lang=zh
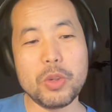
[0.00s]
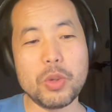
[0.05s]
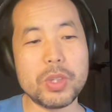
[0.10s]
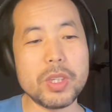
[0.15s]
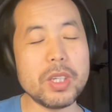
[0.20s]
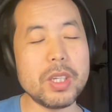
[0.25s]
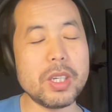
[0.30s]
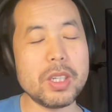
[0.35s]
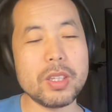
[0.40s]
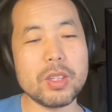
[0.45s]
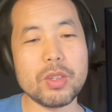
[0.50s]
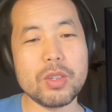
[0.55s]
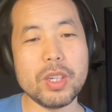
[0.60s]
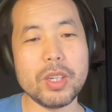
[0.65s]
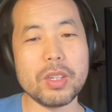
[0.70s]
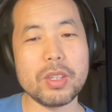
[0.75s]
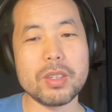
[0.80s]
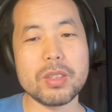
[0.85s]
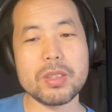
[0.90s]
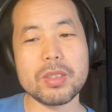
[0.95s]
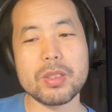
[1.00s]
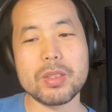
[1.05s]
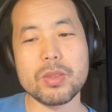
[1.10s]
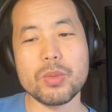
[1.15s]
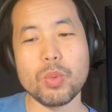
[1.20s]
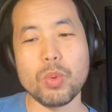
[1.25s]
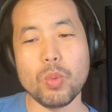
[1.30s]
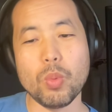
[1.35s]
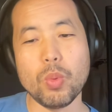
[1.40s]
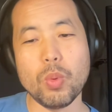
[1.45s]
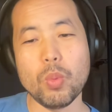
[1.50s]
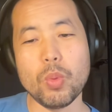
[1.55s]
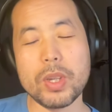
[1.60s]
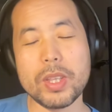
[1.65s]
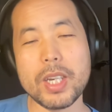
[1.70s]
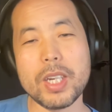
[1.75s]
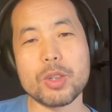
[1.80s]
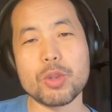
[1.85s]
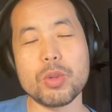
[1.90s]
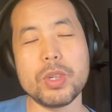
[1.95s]
有些人在我我
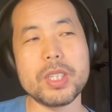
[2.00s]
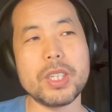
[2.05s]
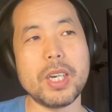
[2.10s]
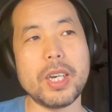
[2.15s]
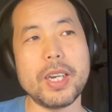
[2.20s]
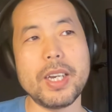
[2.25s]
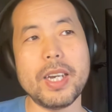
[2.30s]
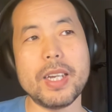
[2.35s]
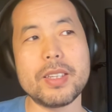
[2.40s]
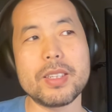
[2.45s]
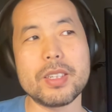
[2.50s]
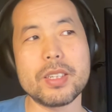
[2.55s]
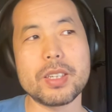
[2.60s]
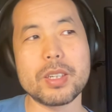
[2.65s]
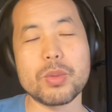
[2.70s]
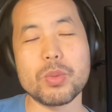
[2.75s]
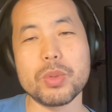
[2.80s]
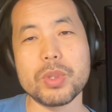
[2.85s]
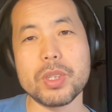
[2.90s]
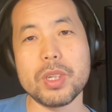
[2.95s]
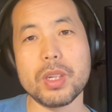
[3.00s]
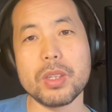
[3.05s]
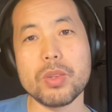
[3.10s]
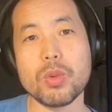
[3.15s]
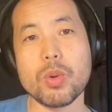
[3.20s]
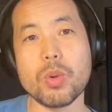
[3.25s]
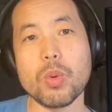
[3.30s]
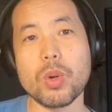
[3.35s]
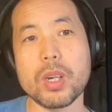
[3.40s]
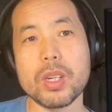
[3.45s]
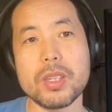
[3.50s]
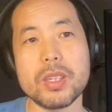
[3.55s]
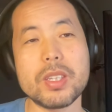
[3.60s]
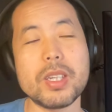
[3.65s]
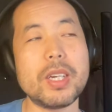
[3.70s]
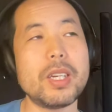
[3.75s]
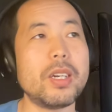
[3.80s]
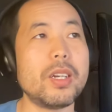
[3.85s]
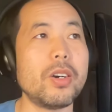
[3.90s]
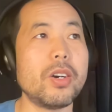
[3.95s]
我再说一下 AI 的这些东西啊，一会儿我可能
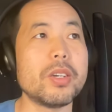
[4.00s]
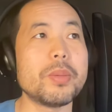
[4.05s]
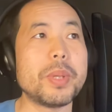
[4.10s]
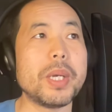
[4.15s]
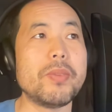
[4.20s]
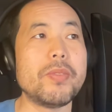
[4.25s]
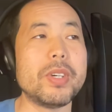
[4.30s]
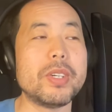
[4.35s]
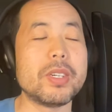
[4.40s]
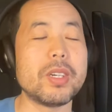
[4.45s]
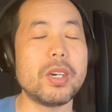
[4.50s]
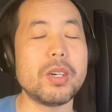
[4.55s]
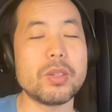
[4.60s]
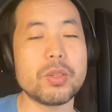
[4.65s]
再聊一篇文